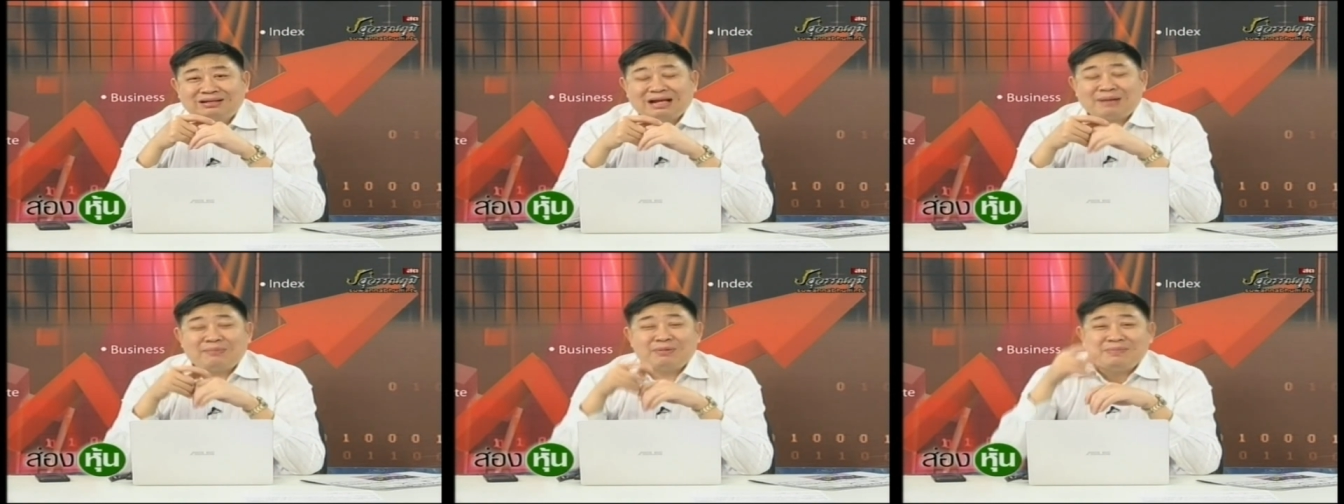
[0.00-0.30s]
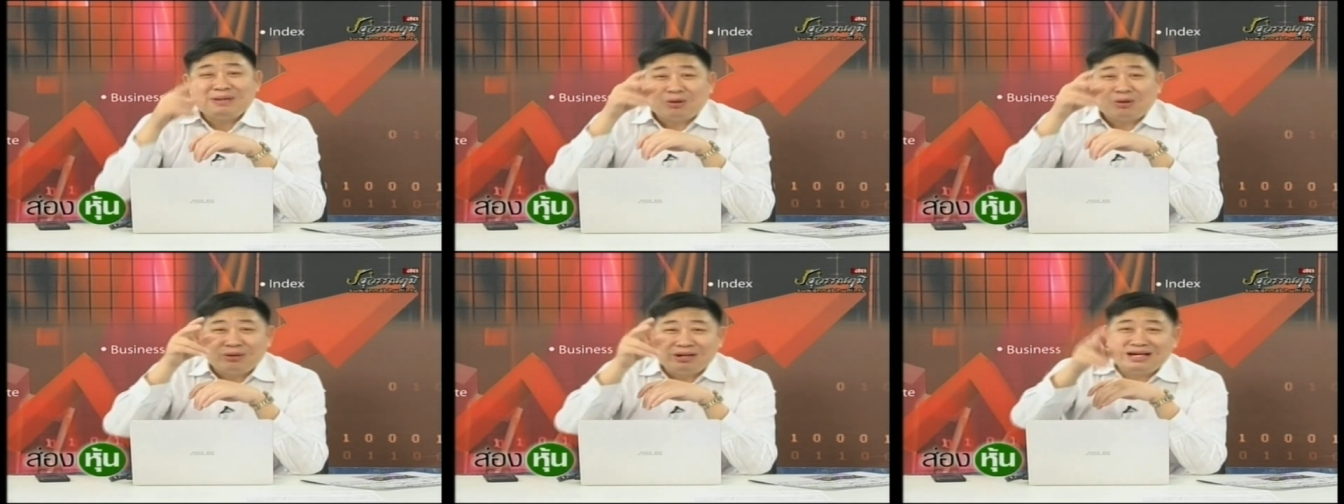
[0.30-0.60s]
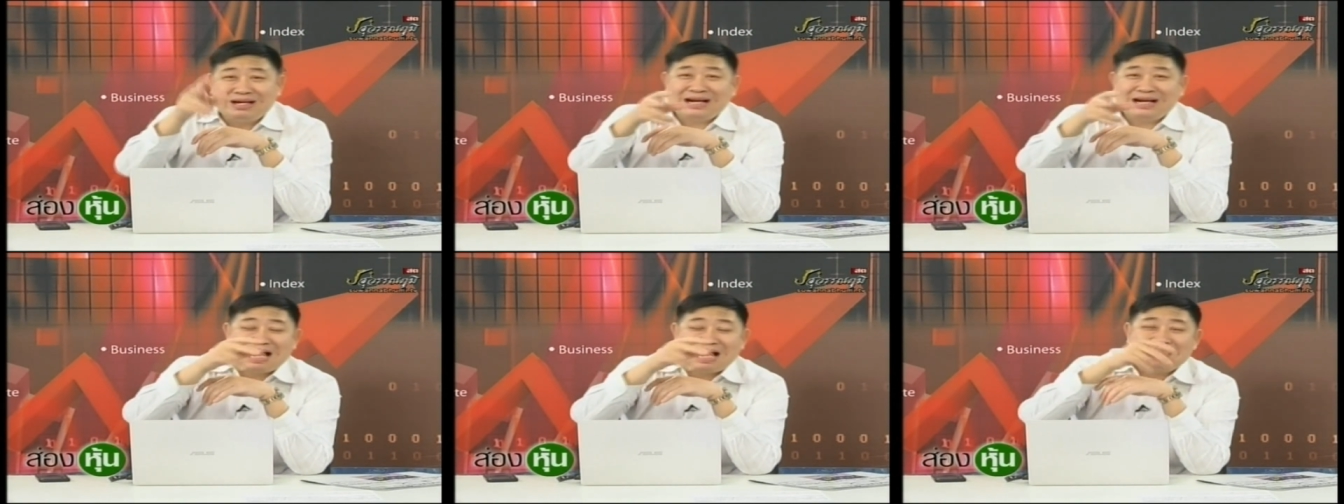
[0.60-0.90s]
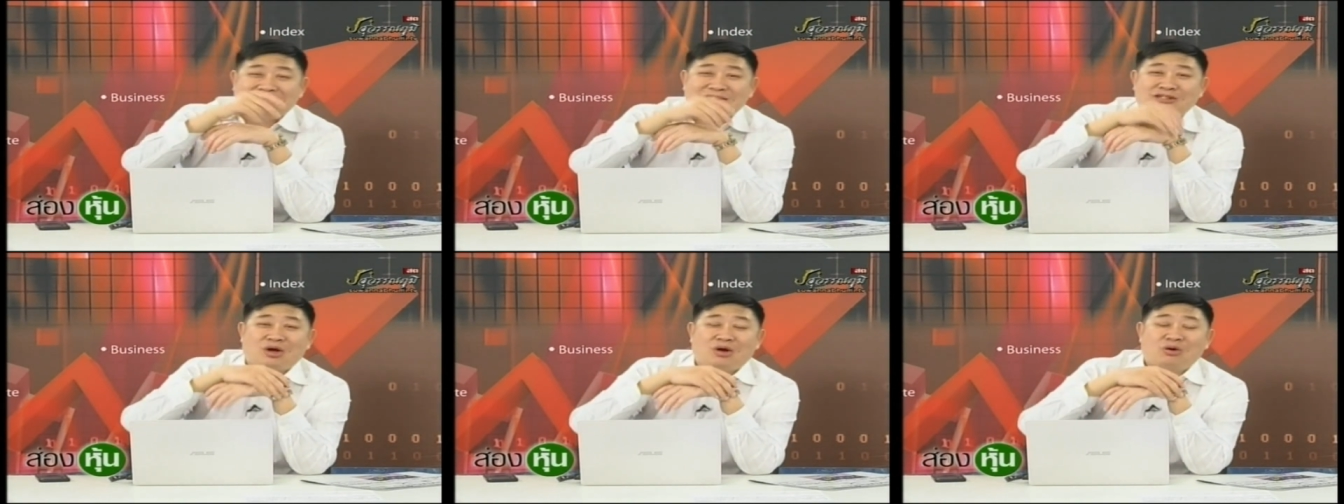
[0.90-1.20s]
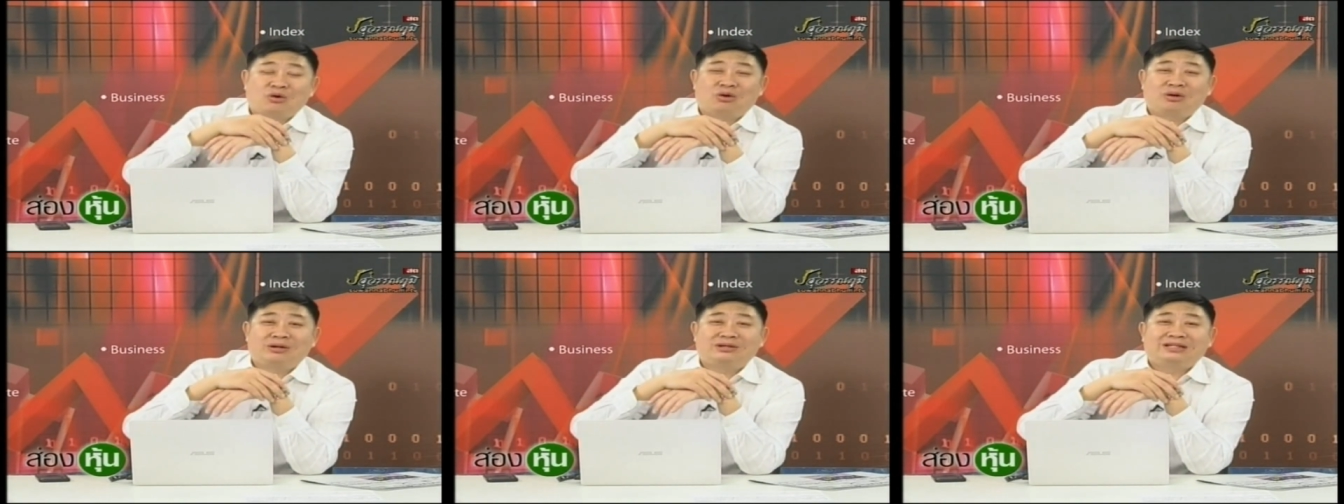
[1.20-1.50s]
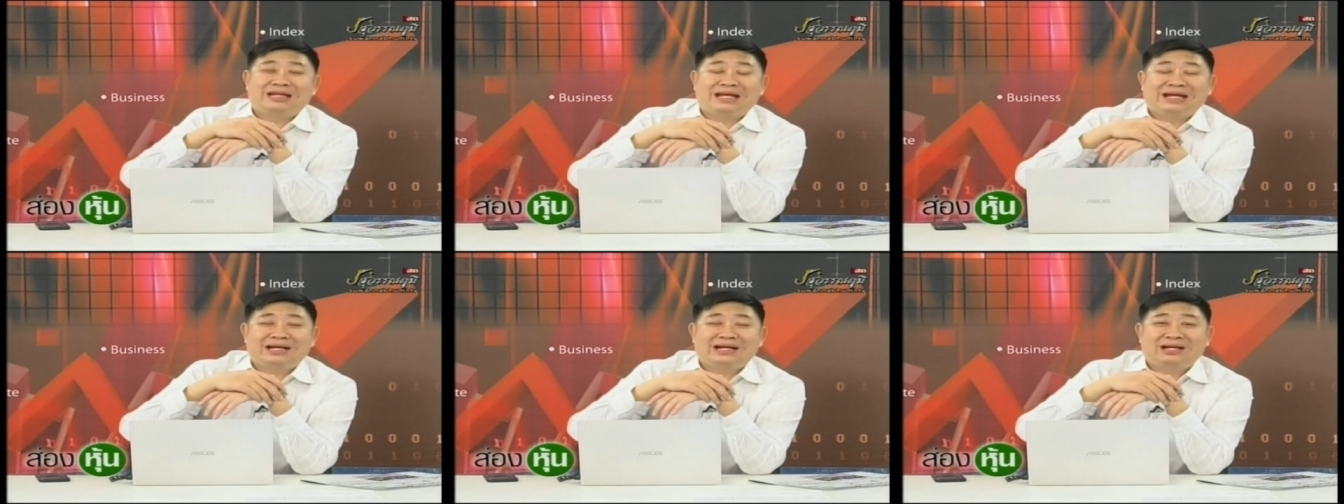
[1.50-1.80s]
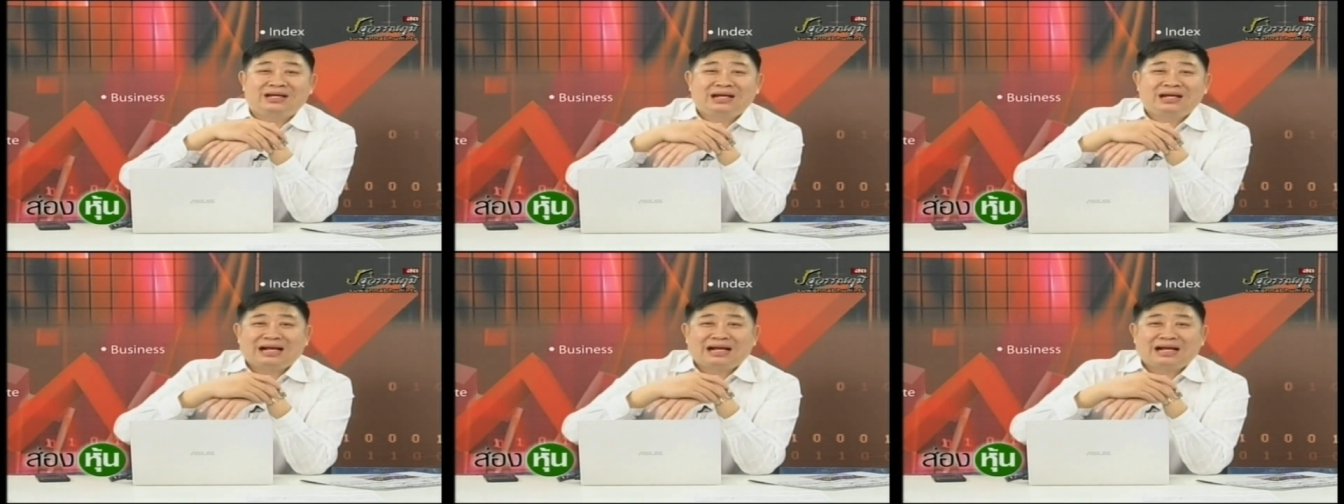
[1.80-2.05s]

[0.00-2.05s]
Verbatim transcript: ถ้าไม่มีคนเดินทางสองคนจริง